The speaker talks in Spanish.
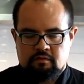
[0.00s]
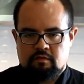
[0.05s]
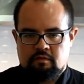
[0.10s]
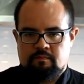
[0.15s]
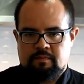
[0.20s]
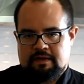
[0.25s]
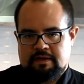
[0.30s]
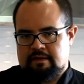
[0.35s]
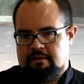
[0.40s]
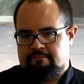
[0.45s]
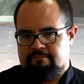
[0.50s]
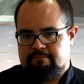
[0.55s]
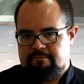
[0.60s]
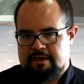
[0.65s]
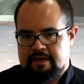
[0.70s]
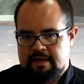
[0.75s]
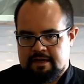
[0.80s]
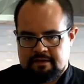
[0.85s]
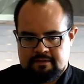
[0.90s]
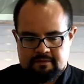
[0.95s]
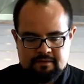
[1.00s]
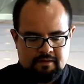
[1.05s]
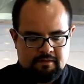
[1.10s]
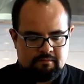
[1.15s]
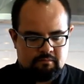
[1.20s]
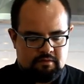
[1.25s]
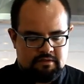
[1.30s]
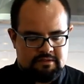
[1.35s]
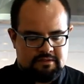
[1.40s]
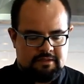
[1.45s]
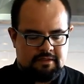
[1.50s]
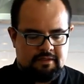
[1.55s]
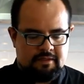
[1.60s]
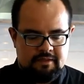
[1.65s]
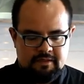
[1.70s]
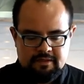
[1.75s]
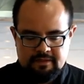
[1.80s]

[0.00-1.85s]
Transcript: O para afinar, digámoslo así.